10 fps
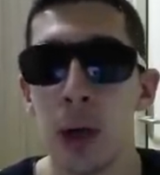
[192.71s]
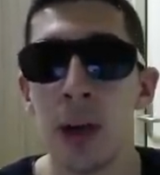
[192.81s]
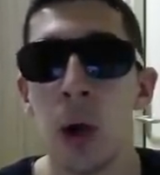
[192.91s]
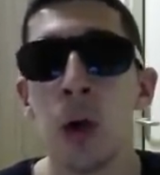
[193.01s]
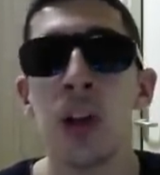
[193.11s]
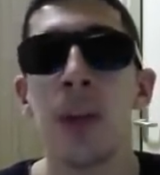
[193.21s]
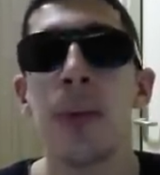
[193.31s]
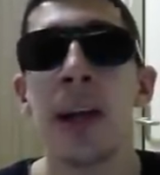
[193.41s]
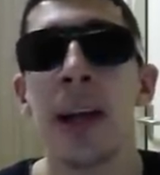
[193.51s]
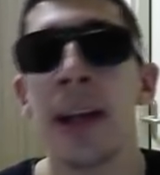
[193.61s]
Hani önceden
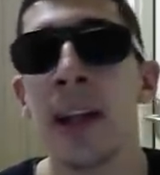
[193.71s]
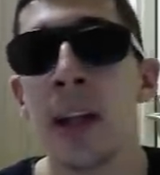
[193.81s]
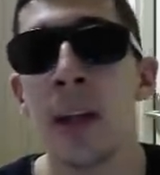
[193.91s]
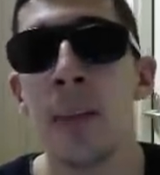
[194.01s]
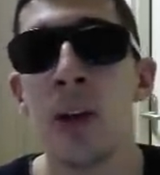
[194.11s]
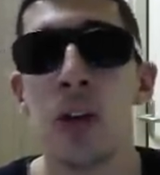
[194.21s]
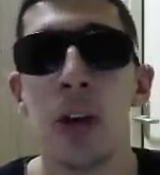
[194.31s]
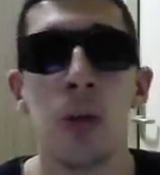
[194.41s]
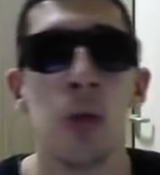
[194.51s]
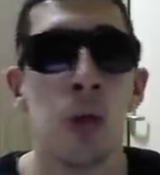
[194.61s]
1K'ya giden adam belki
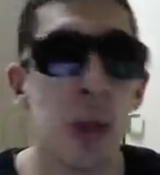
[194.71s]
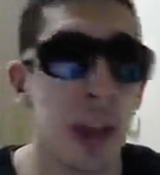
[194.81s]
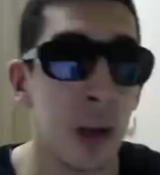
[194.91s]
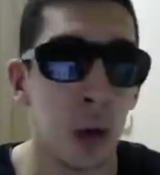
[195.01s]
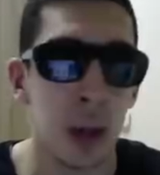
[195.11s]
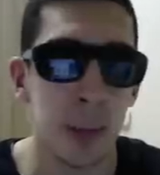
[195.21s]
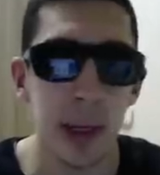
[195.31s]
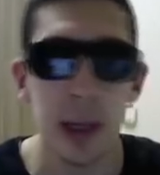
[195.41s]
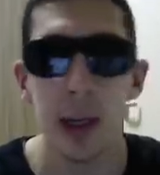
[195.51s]
200-300'e gidiyor gibi.